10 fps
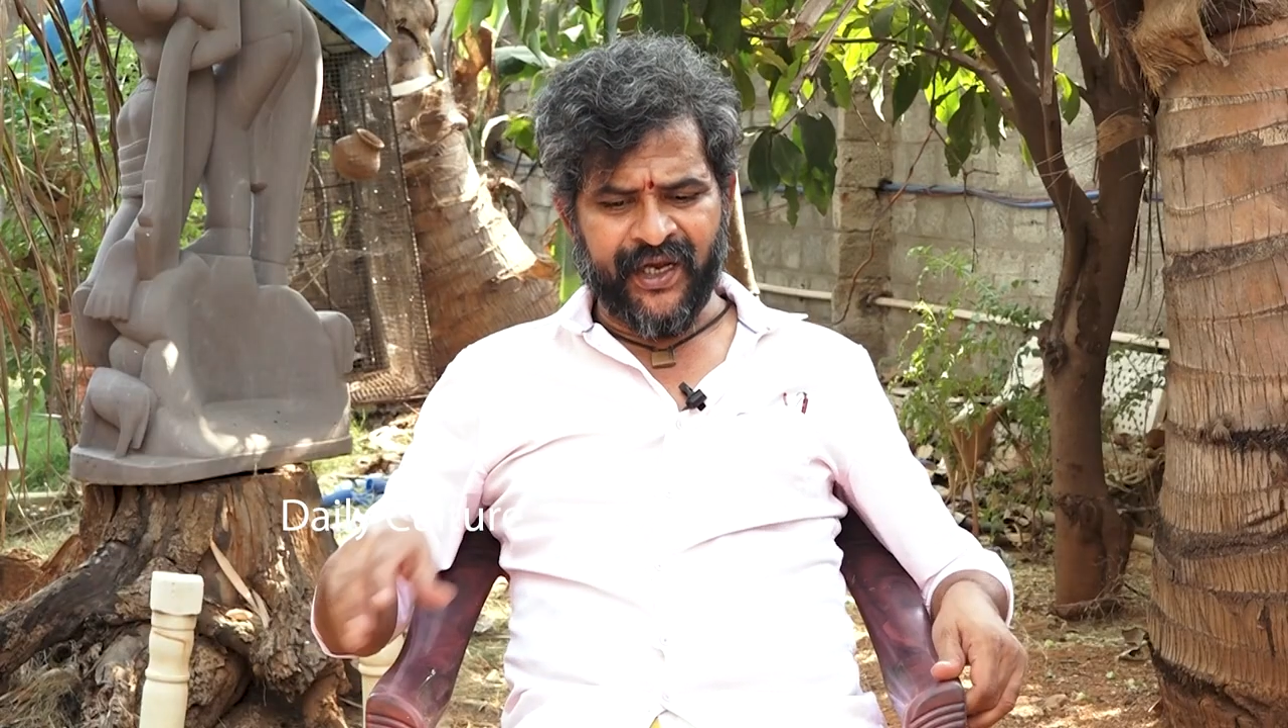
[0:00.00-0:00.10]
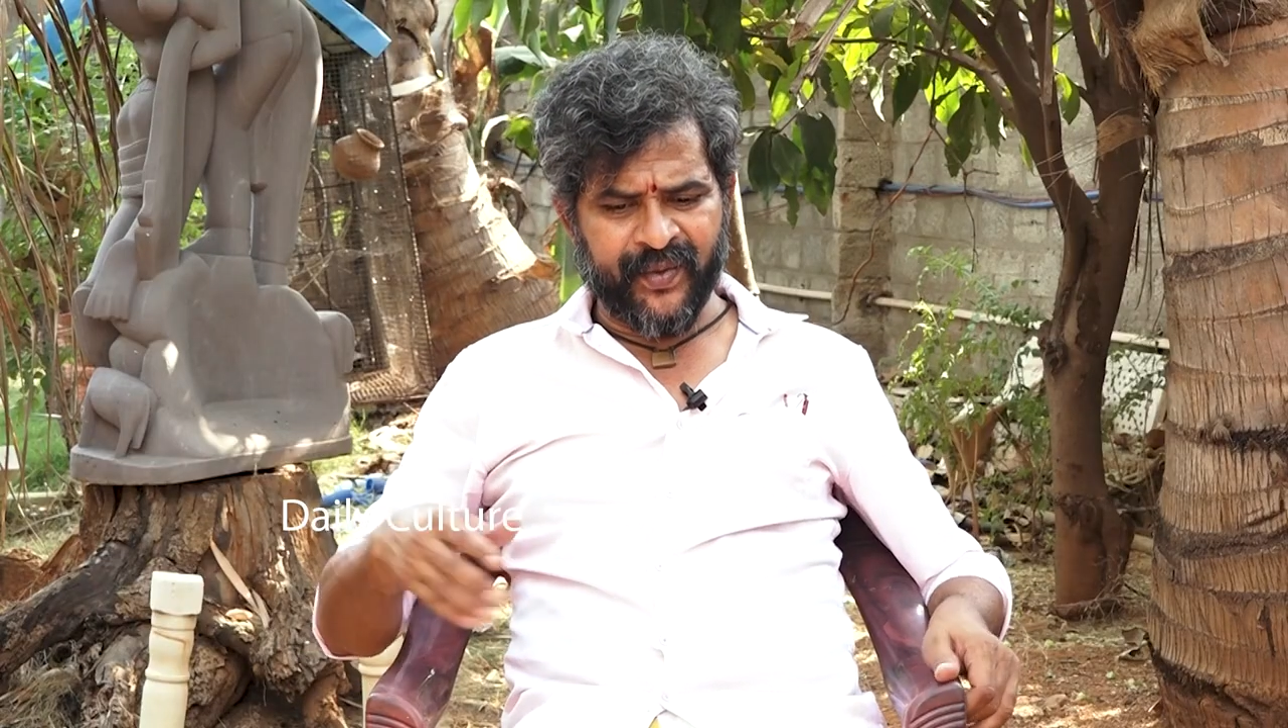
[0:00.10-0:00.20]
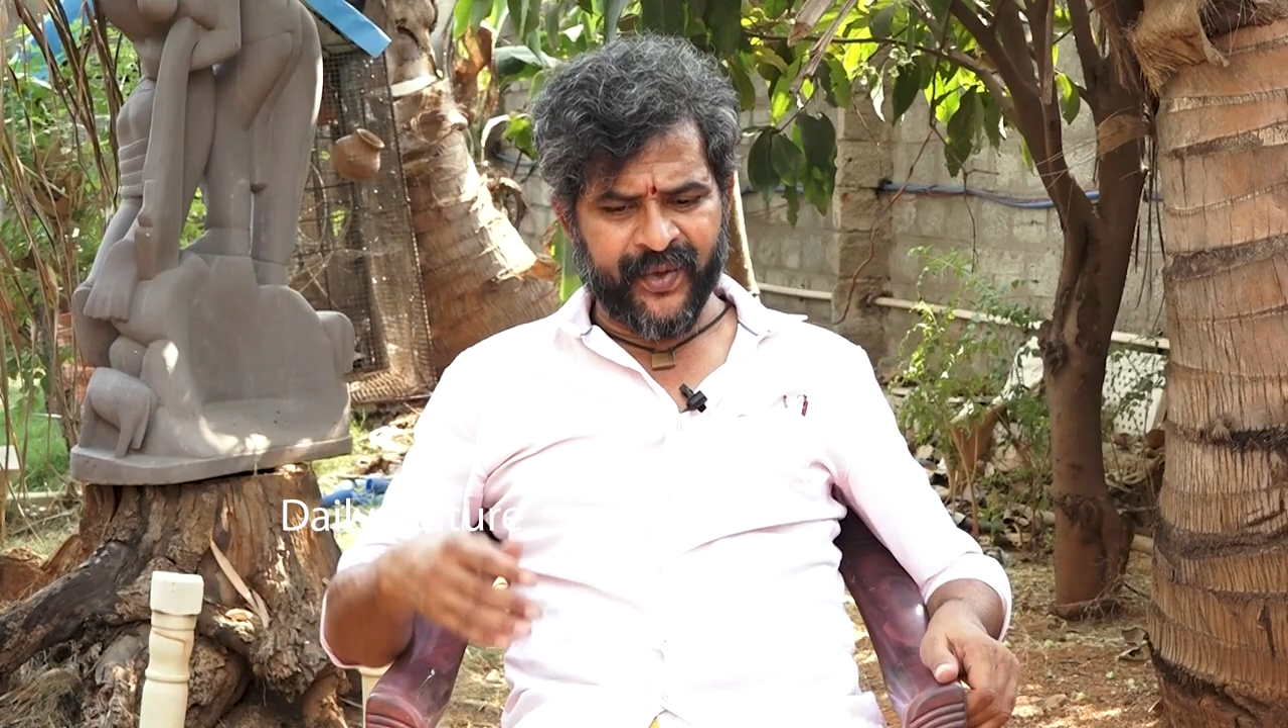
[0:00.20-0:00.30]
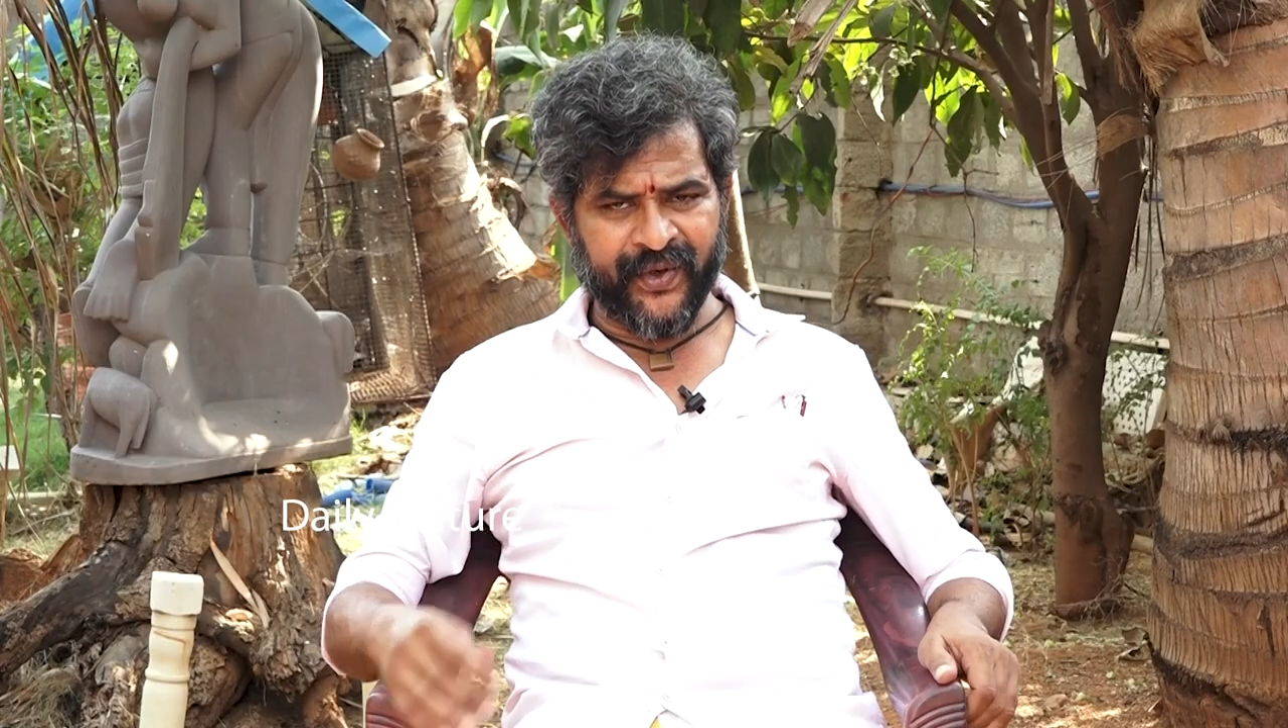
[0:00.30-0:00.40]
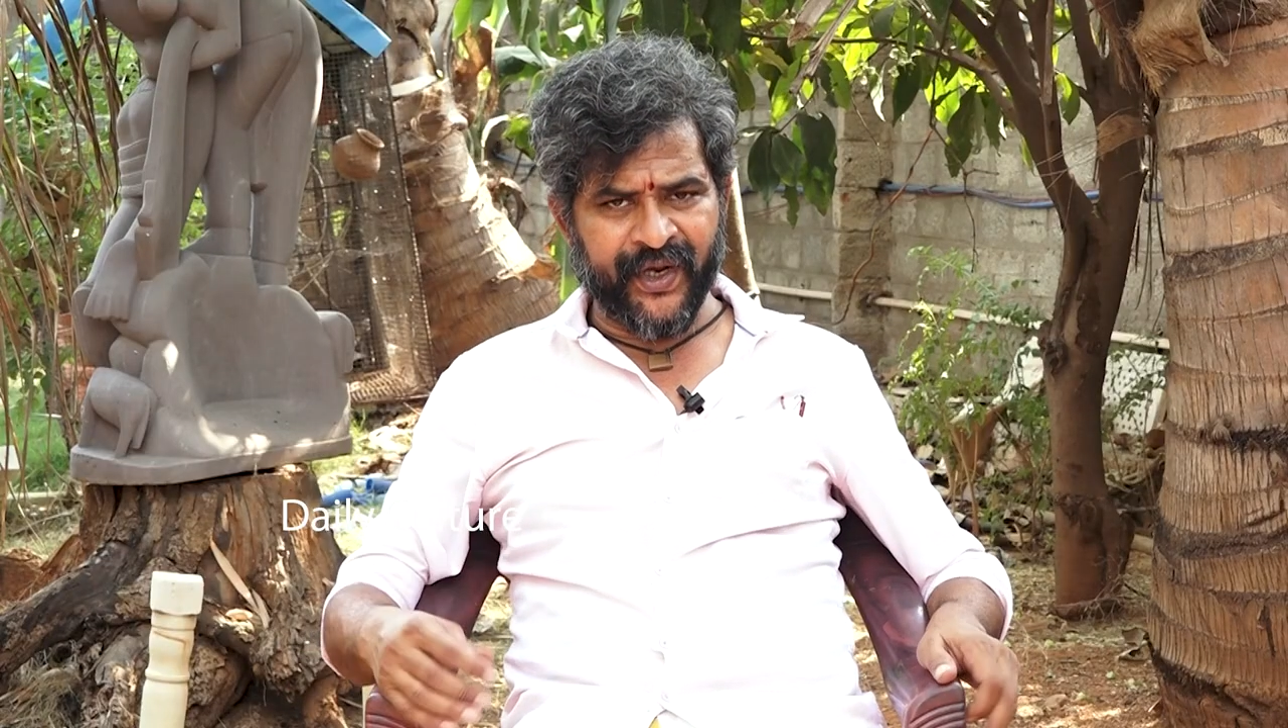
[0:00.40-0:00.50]

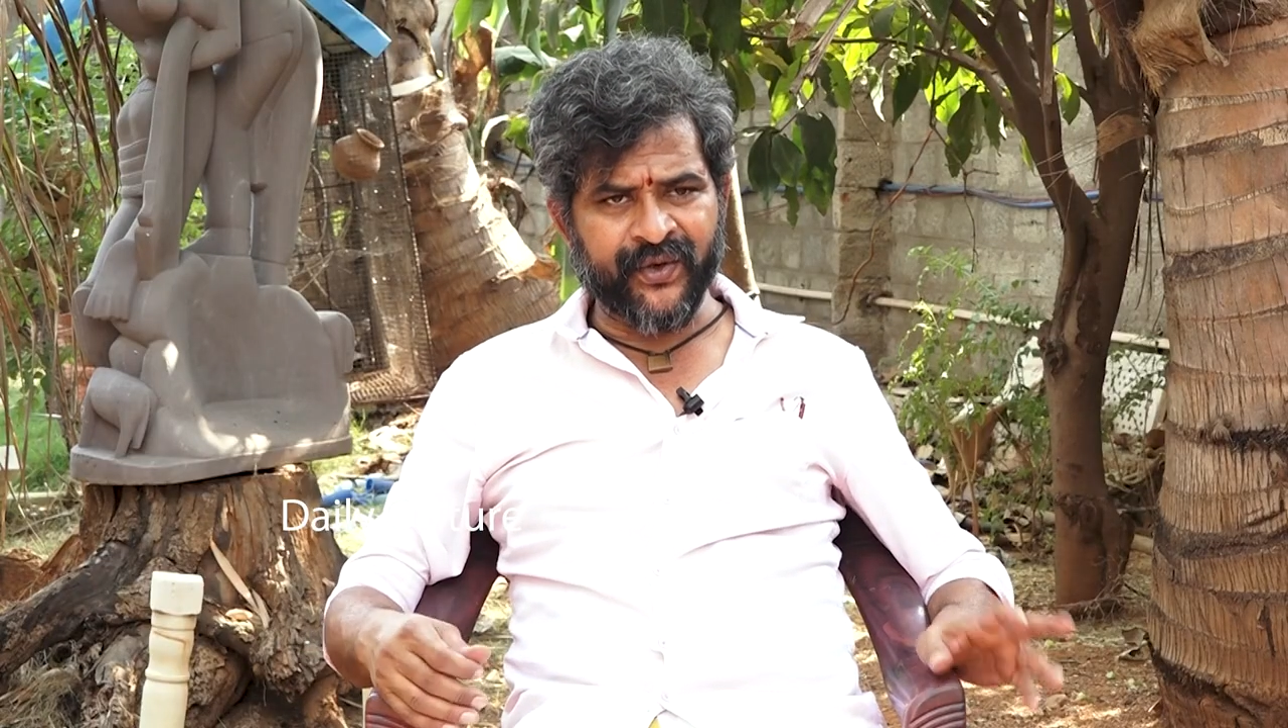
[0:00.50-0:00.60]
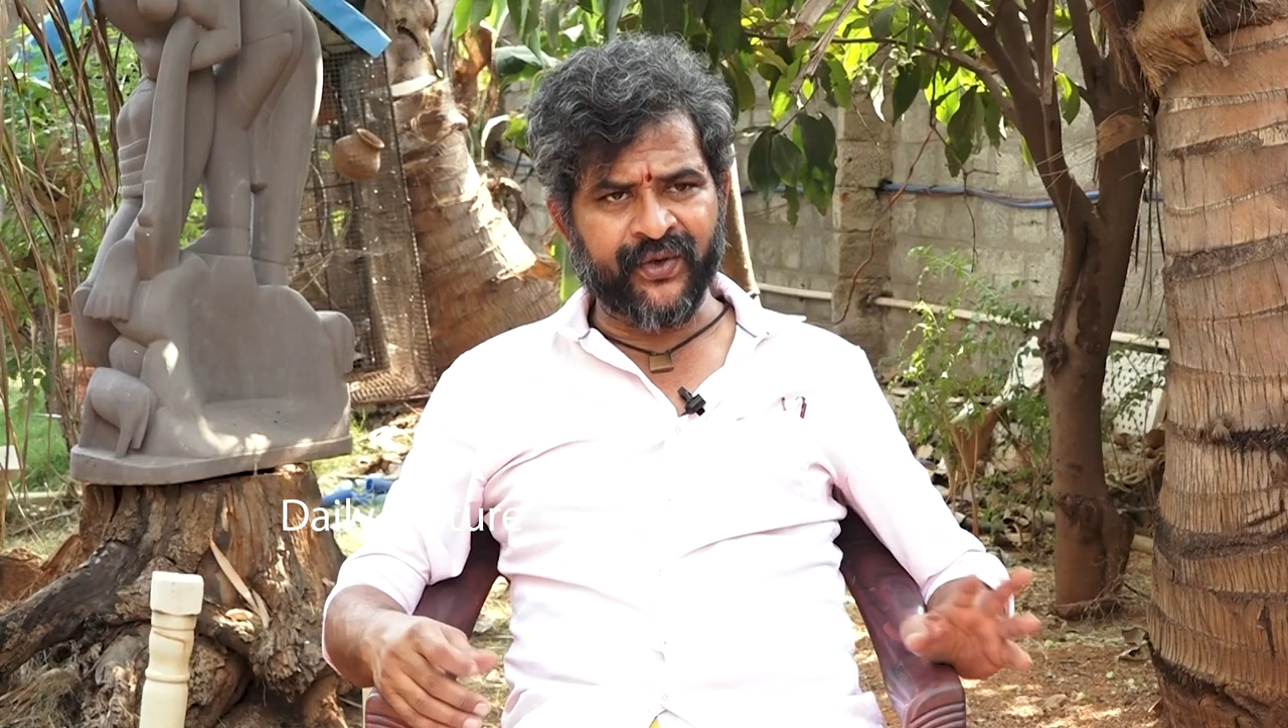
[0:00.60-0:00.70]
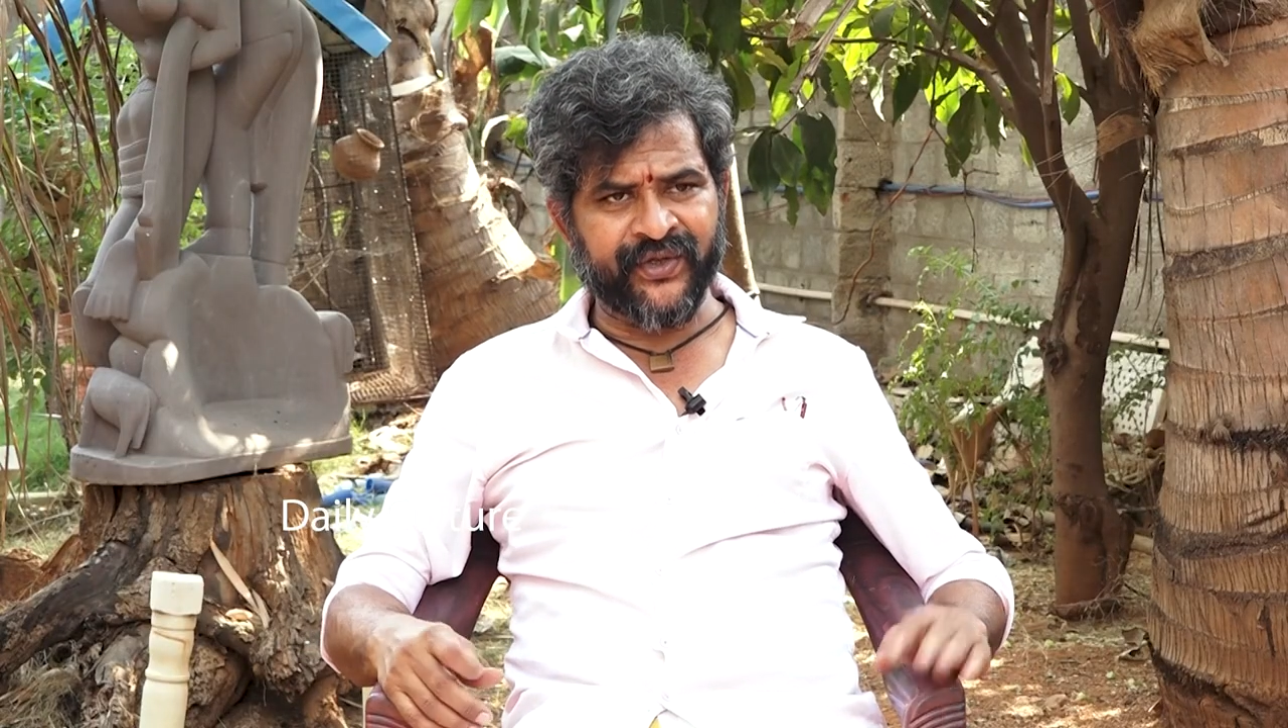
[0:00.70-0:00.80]
ఇప్పుడు నన్ను